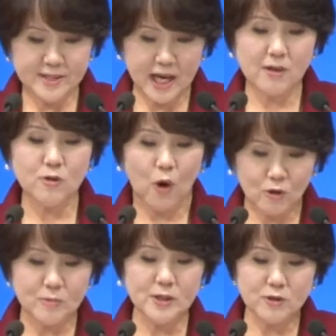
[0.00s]
全
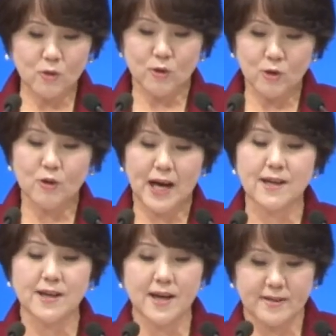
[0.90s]
国民のことを考
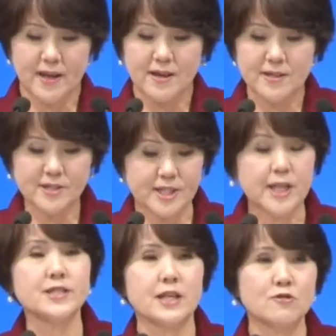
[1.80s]
えて
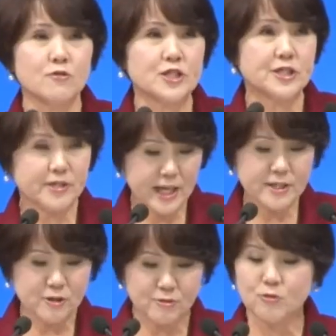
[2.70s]
政策を実
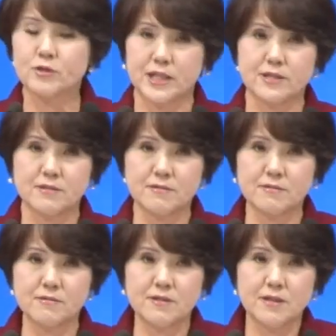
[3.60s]
現する党です。
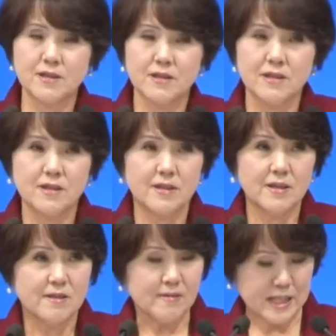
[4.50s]

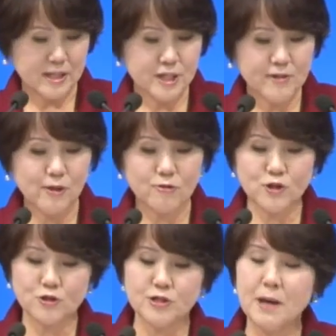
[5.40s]
私は
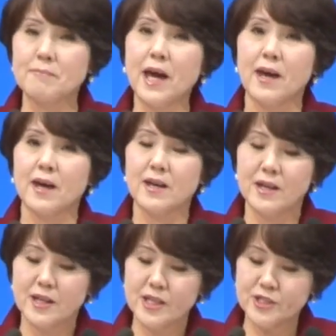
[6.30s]
60年前、
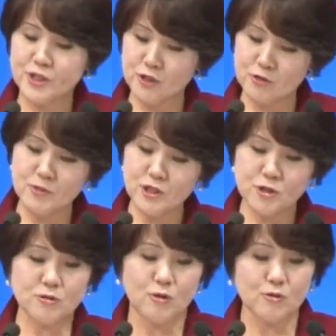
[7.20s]
自由民
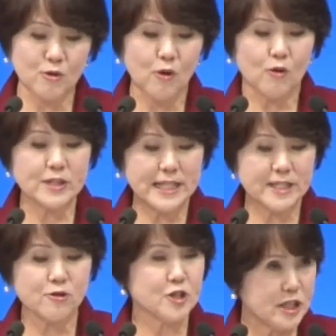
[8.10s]
主党と同
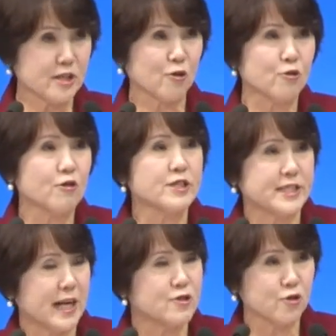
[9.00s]
じ年にこの世
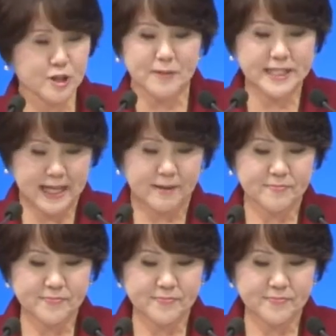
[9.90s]
に誕生しました。